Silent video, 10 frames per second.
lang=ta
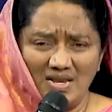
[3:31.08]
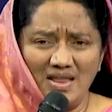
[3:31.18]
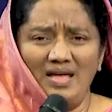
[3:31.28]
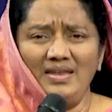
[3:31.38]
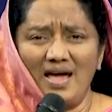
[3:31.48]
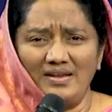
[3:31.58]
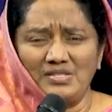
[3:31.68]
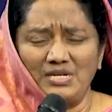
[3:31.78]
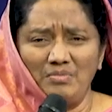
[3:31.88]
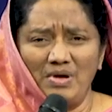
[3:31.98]
நான் யார்
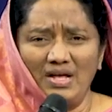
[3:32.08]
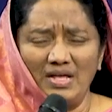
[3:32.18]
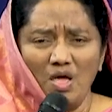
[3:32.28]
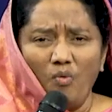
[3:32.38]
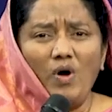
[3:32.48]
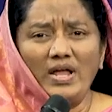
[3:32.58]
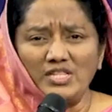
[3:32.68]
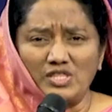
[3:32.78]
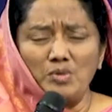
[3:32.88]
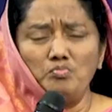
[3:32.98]
தெரியுமா
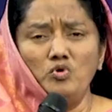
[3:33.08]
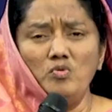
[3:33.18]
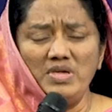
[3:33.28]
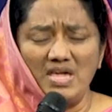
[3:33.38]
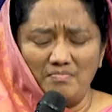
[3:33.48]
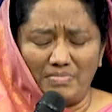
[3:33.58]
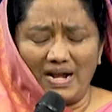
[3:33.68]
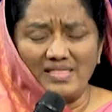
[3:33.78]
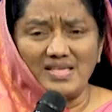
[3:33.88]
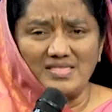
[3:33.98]
வானத்தையும் பூமியையும்
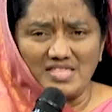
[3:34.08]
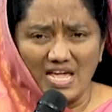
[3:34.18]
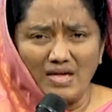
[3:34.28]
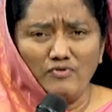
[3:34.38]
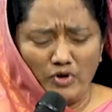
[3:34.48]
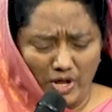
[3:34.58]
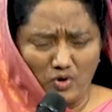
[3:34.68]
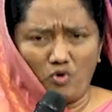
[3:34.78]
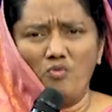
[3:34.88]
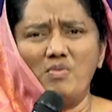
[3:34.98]
படைத்த தேவனுடைய
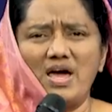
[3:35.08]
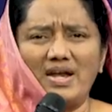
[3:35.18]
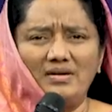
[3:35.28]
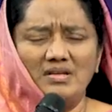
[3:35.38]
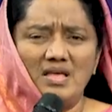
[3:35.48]
குமாரன்